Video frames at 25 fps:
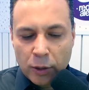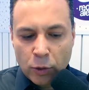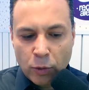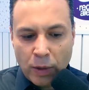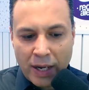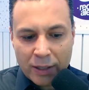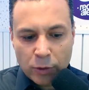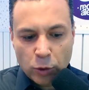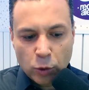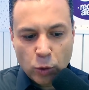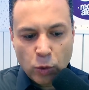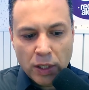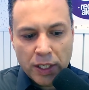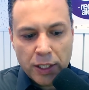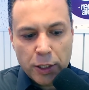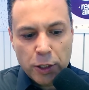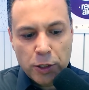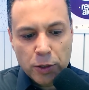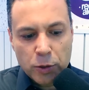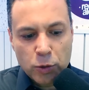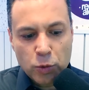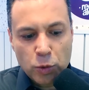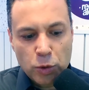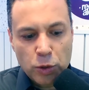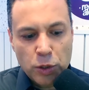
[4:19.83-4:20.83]
Não é à toa que
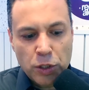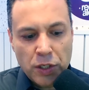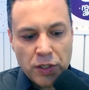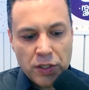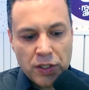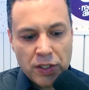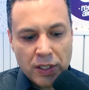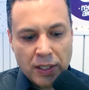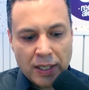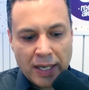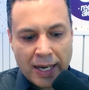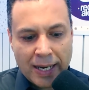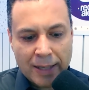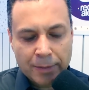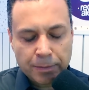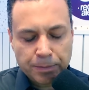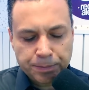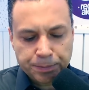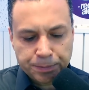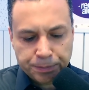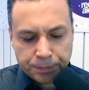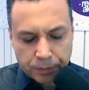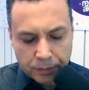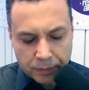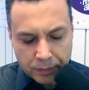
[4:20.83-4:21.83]
Jesus disse lá
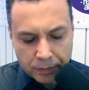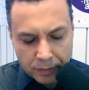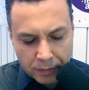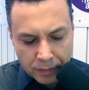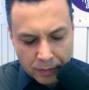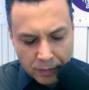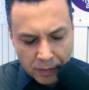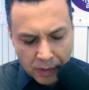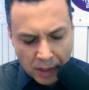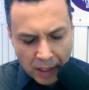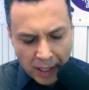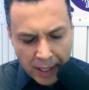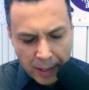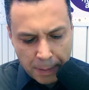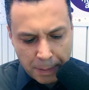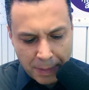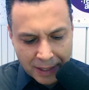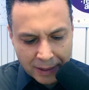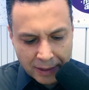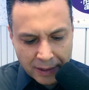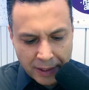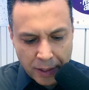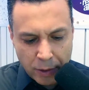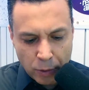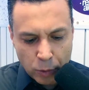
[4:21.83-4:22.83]
em
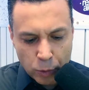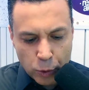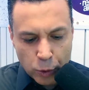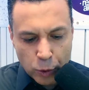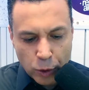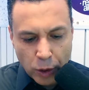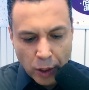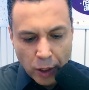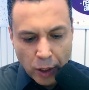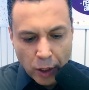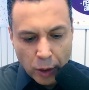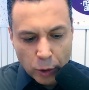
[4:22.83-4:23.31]
Mateus